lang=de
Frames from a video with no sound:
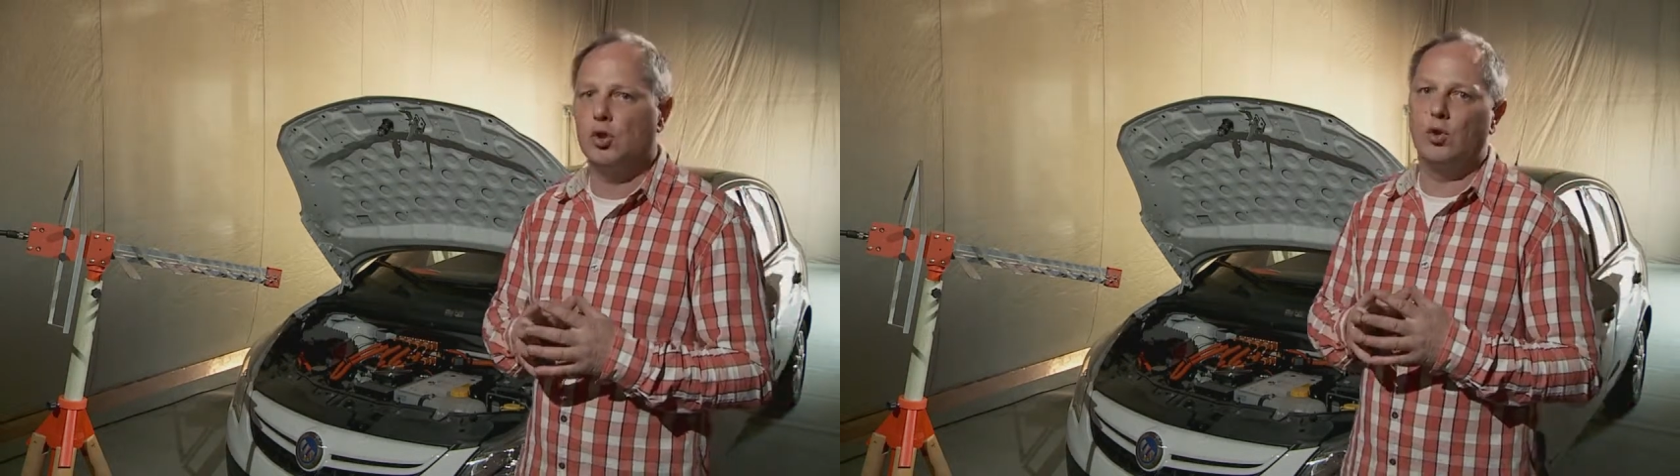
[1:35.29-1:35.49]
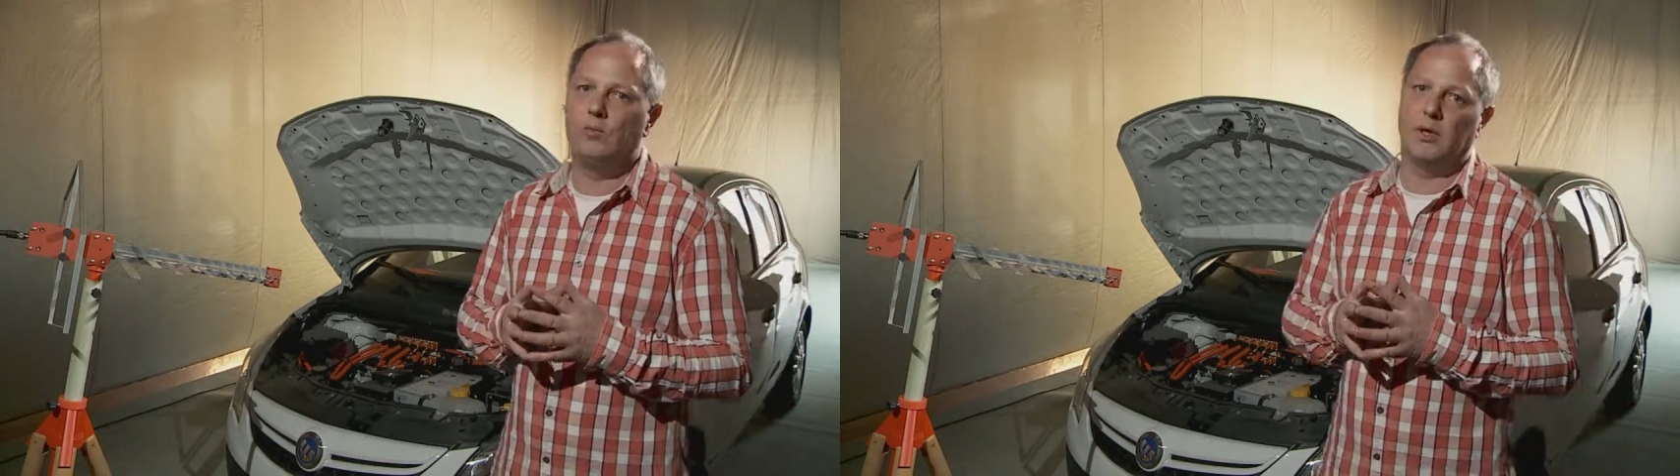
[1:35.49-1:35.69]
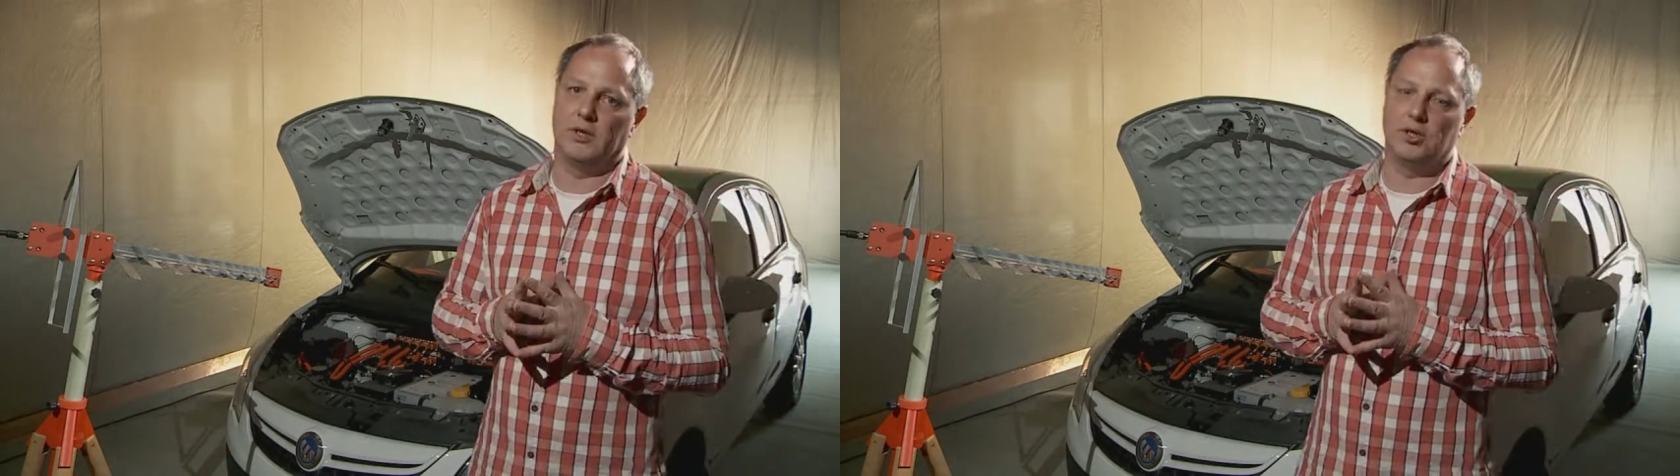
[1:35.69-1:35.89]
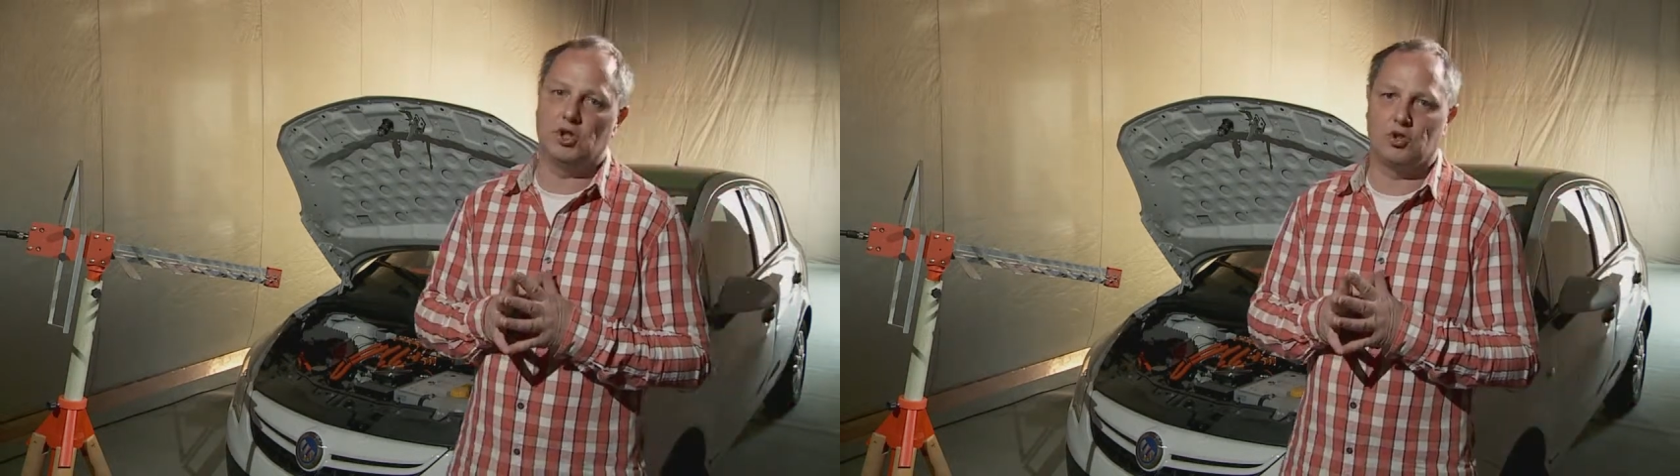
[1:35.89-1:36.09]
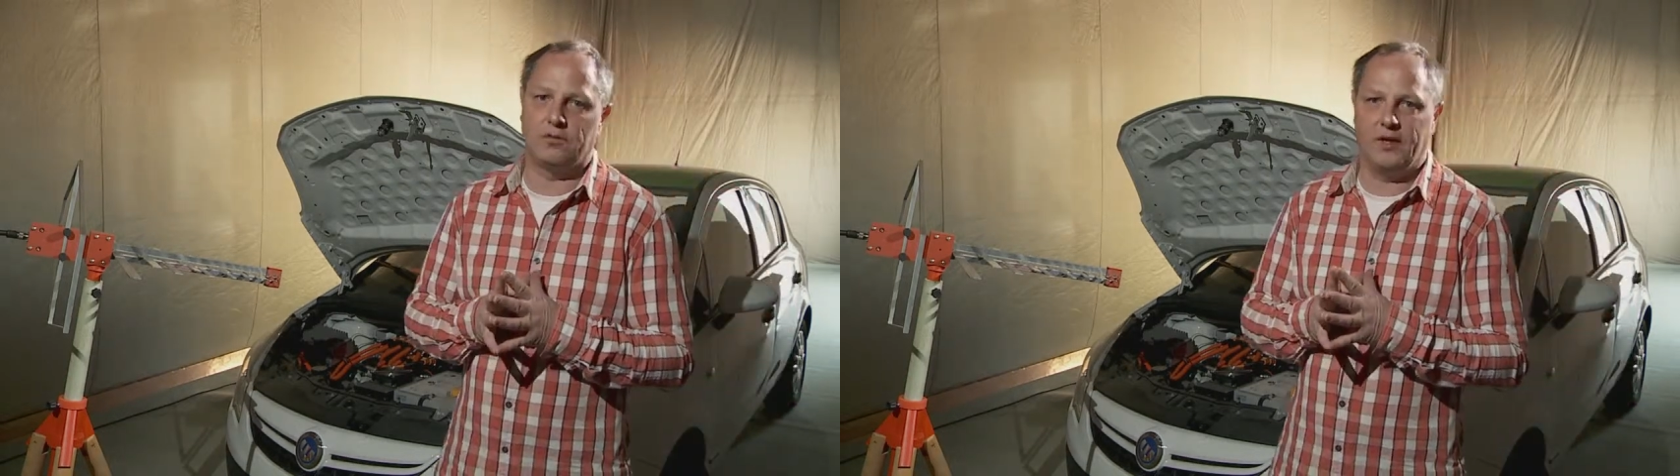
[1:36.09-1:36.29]
und
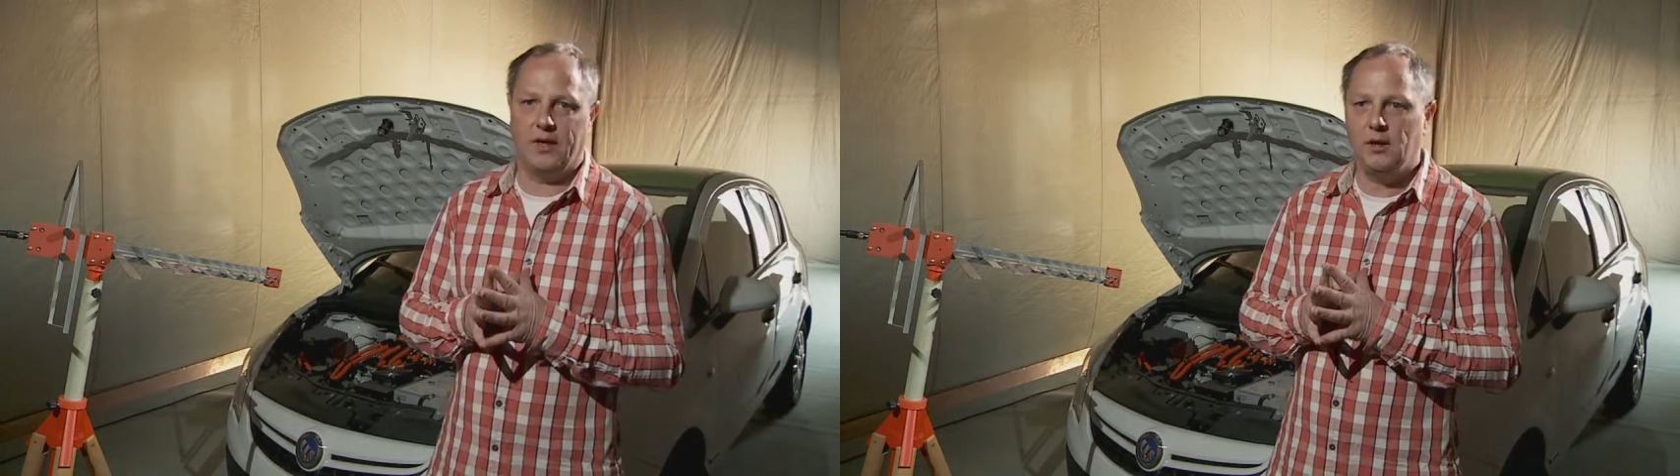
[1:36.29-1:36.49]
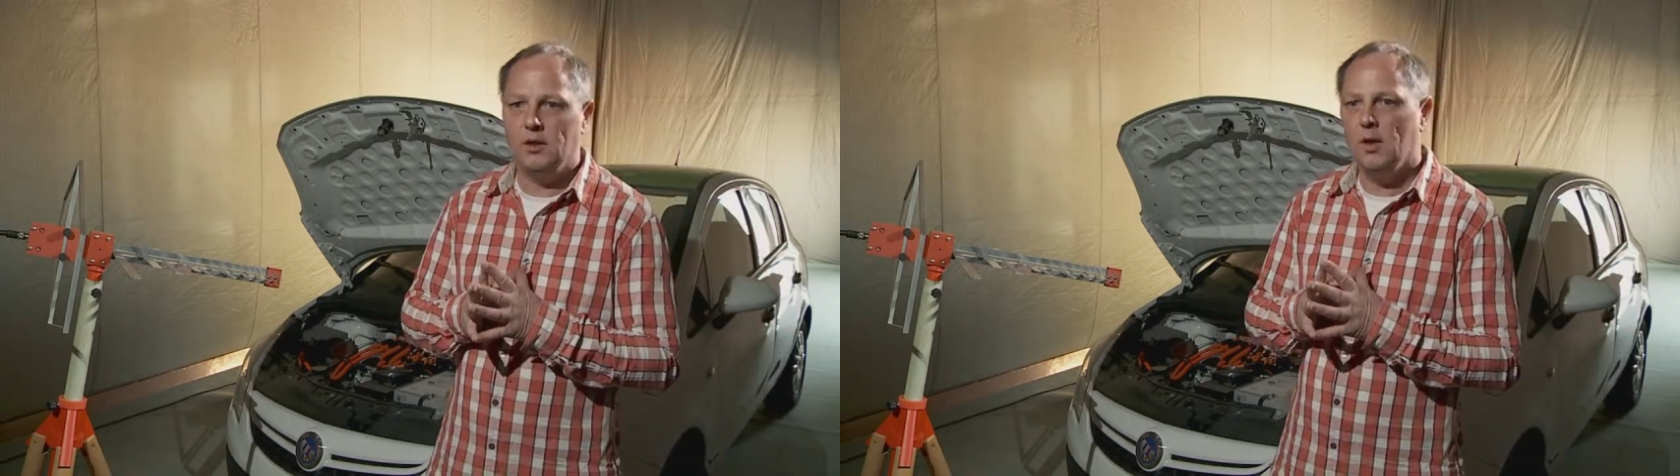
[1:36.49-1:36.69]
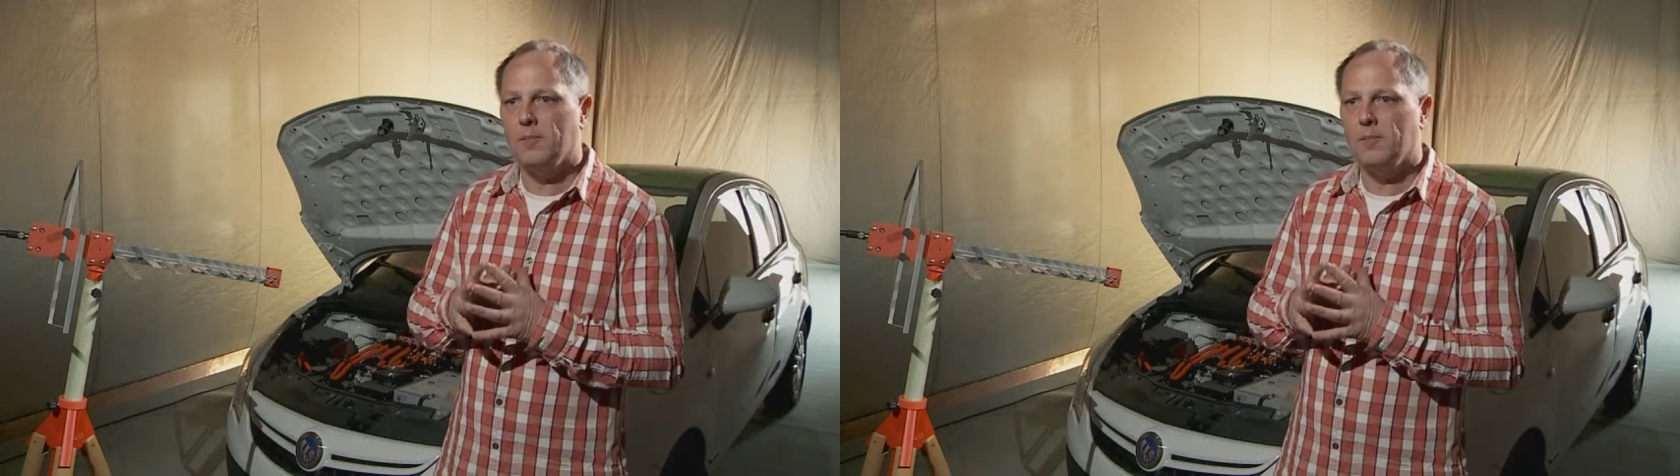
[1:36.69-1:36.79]
magnetische Wellen